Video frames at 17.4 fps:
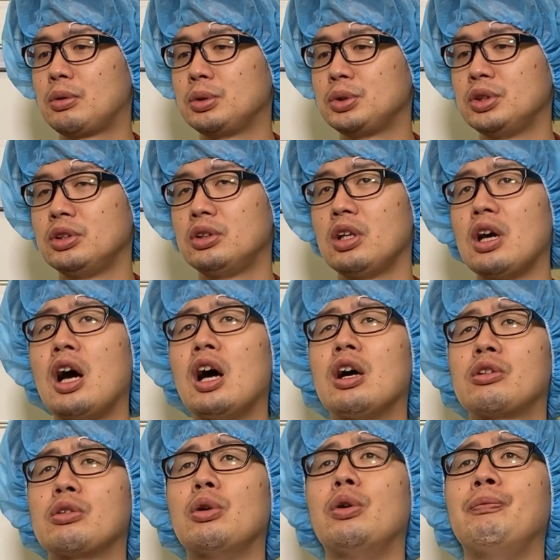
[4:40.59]
個人的
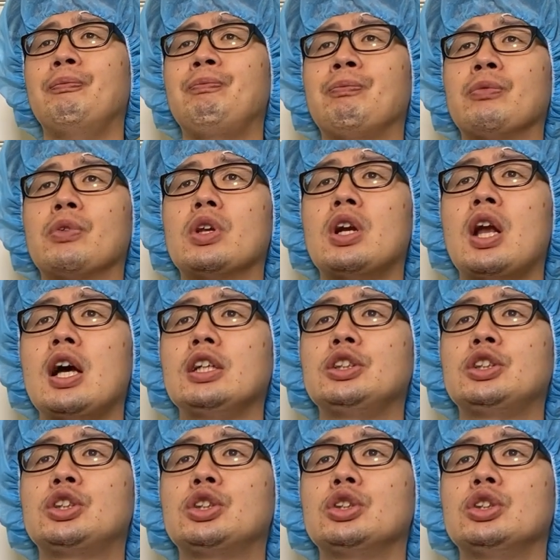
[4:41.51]
ああそううん
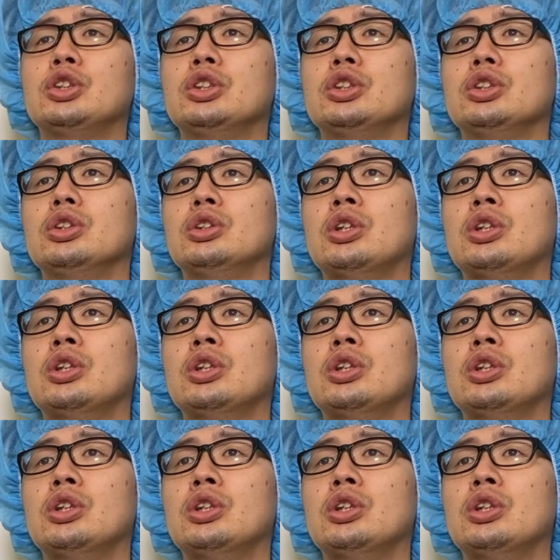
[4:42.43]
来週